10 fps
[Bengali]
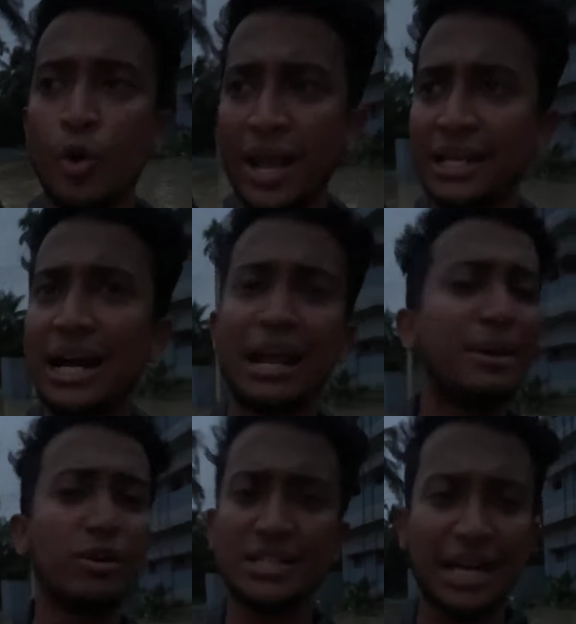গোয়াইনঘাট
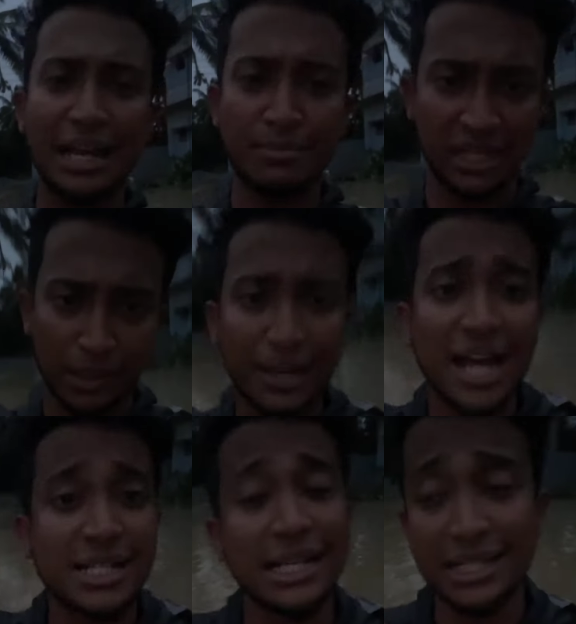আমি এগুলো জায়গার নাম জানতাম
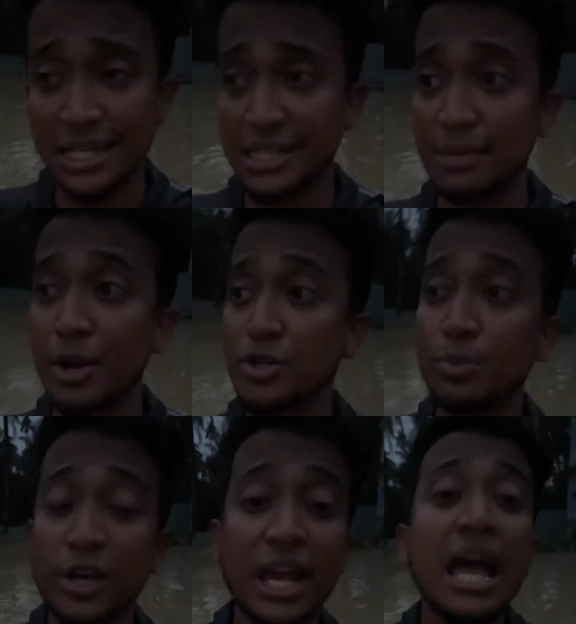না আস্তে আস্তে জানছি
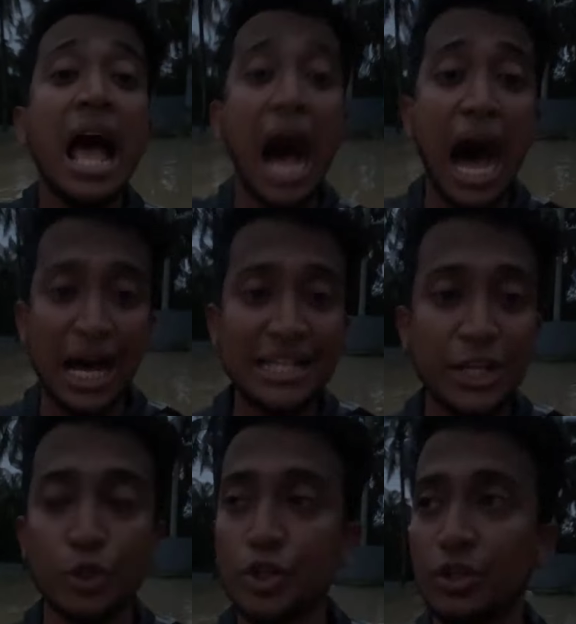মানুষের মুখে
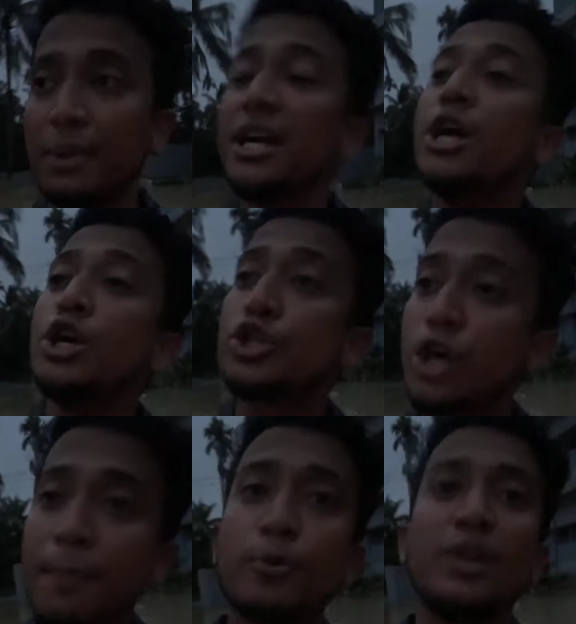হাজারি শুনতে শুনতে আমি
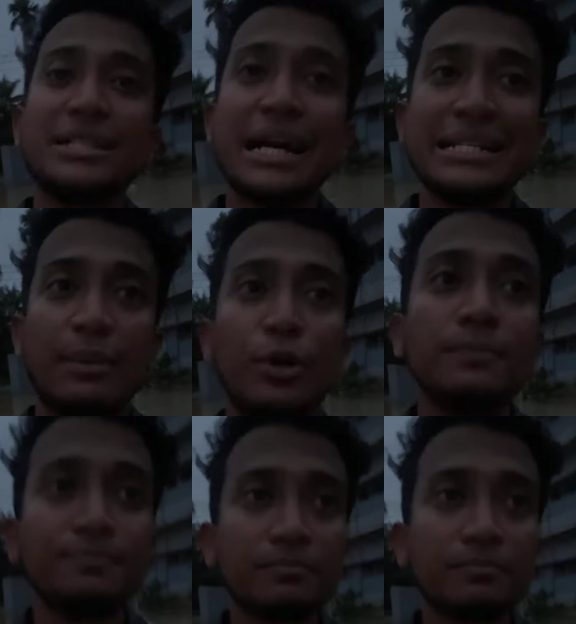সবগুলো জায়গায় যাবো